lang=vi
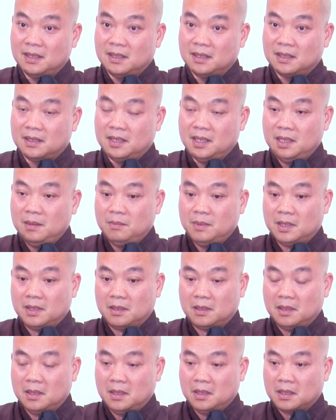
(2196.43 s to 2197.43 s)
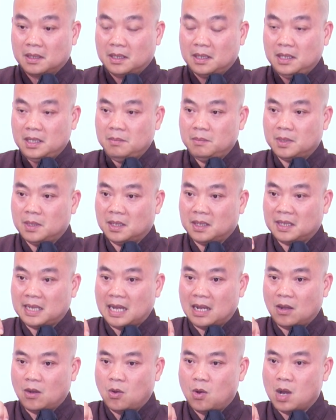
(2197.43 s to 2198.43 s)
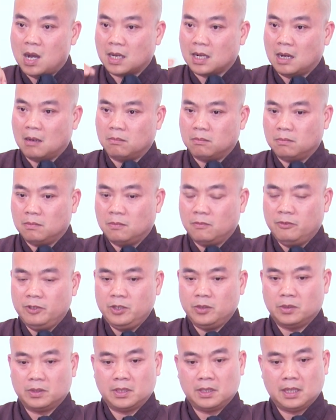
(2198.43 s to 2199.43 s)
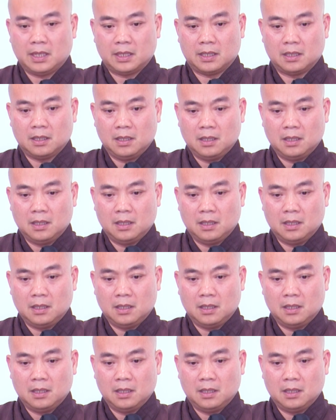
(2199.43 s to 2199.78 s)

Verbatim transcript: Khi mình cái ý mình nó càng hoạt động, ví dụ như thế này,